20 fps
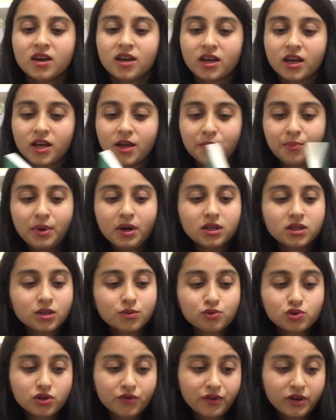E, ben de
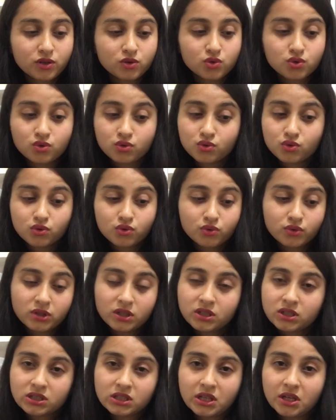bu sefer Turgut
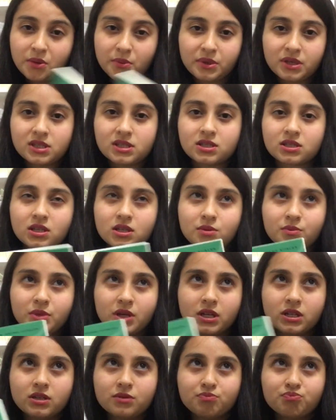Uyar'ı denemek istedim.
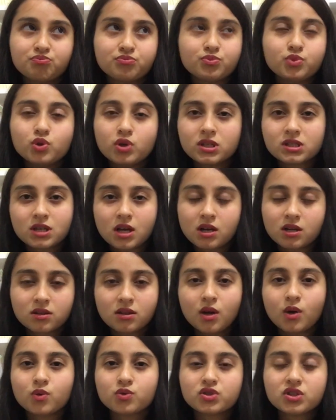Yani bu yazarla
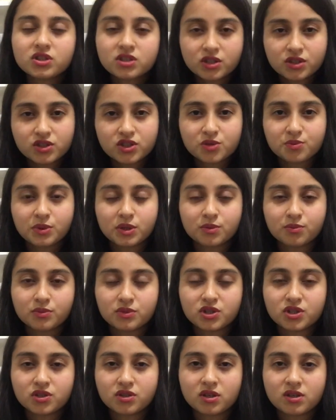daha önce tanışmadım
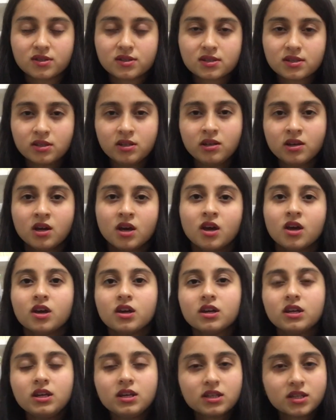işin aslı.
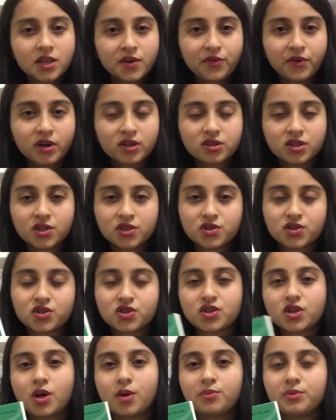İlk defa
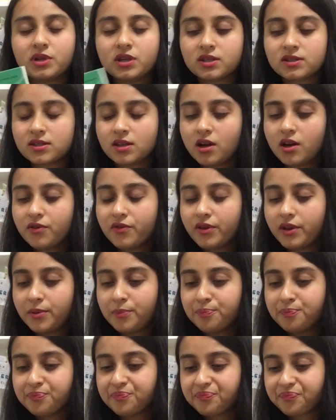tanışacağım bir yazar ve
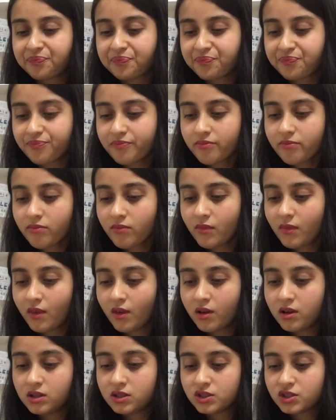
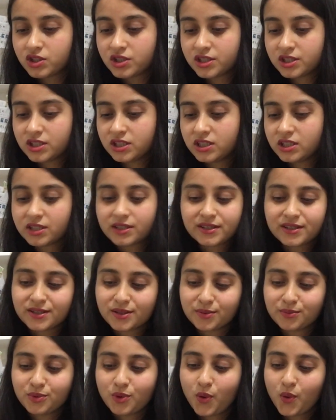şiir
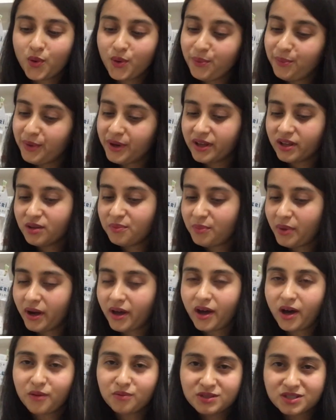kitabı okunmayalı
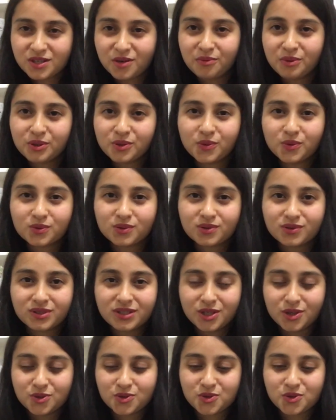baya bir zaman oldu
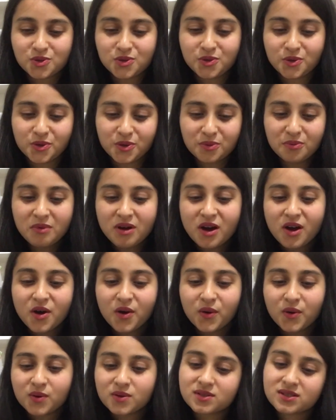diye düşünüyorum.
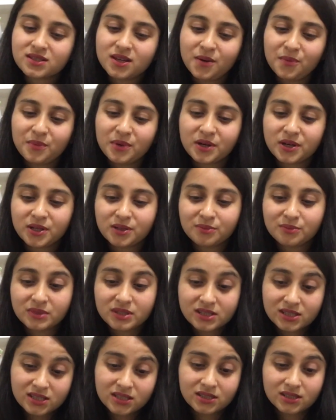O yüzden bakalım
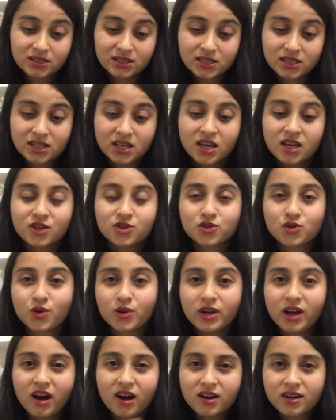nasıldır.
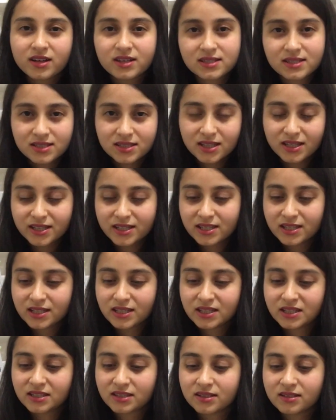Şöyle
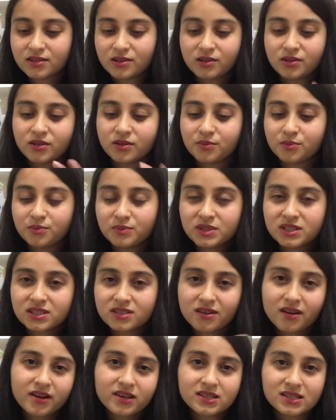arkasındaki
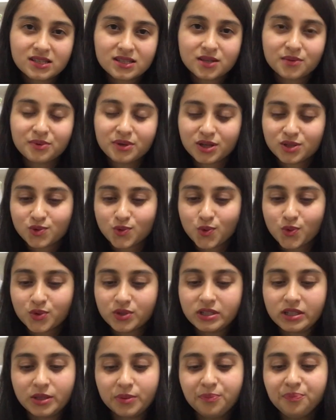mısrayı size biraz
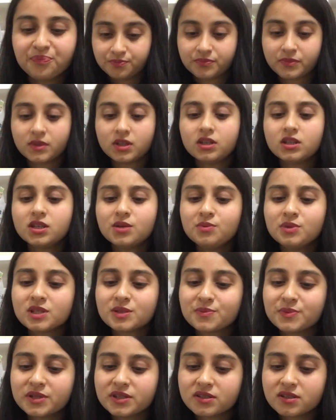okuyayım.
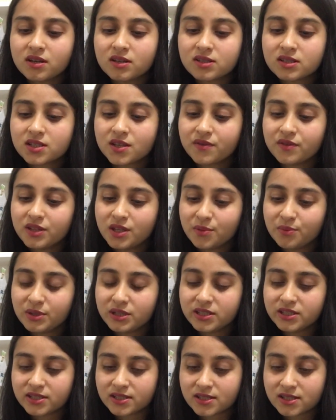İkimiz birden
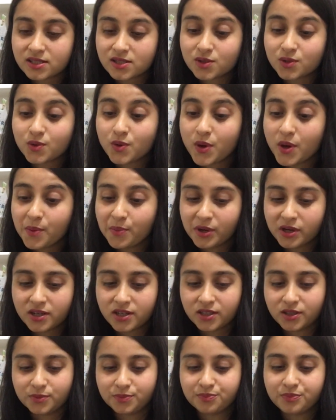sevinebiliriz. Göğe
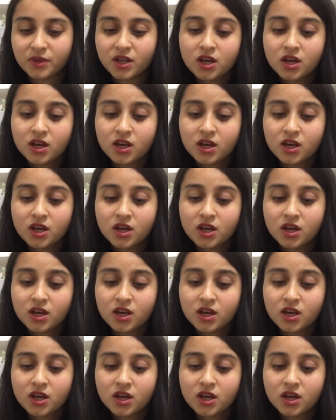bakalım.